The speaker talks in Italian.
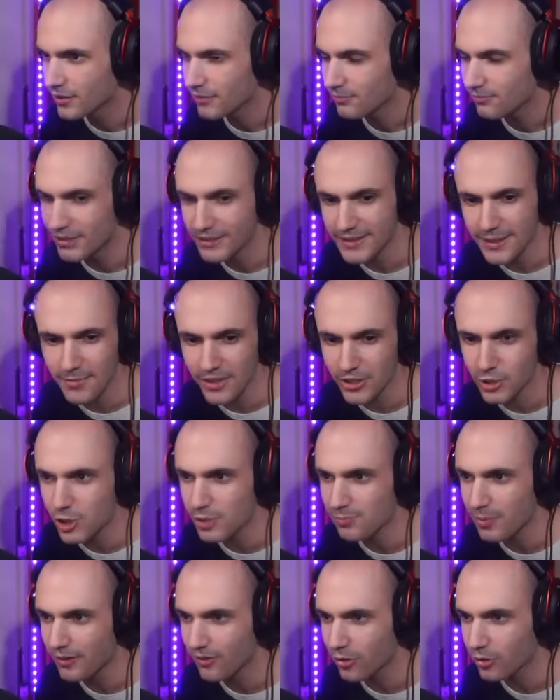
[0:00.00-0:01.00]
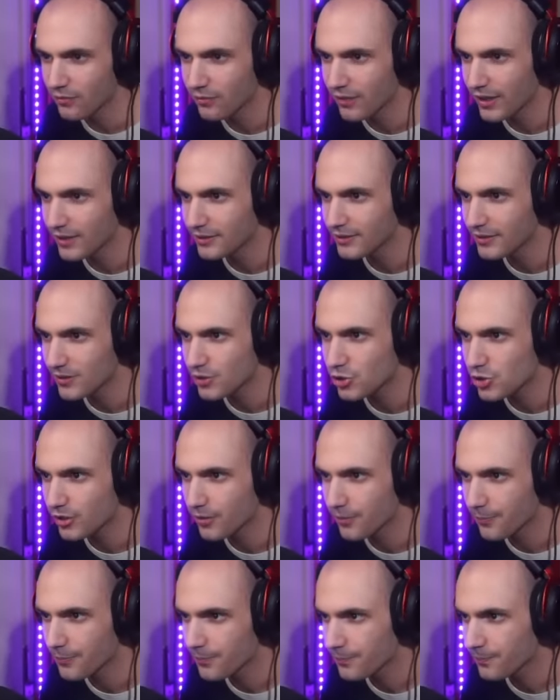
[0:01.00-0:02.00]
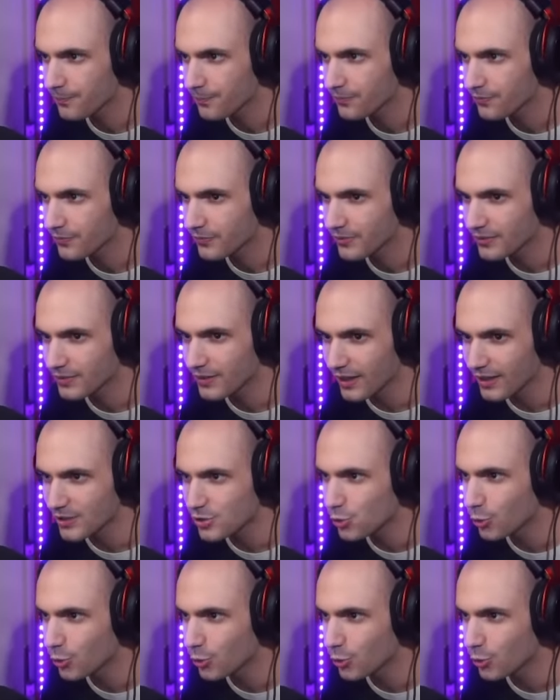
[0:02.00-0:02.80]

Ma il team che ci sparava con vantage. Da... là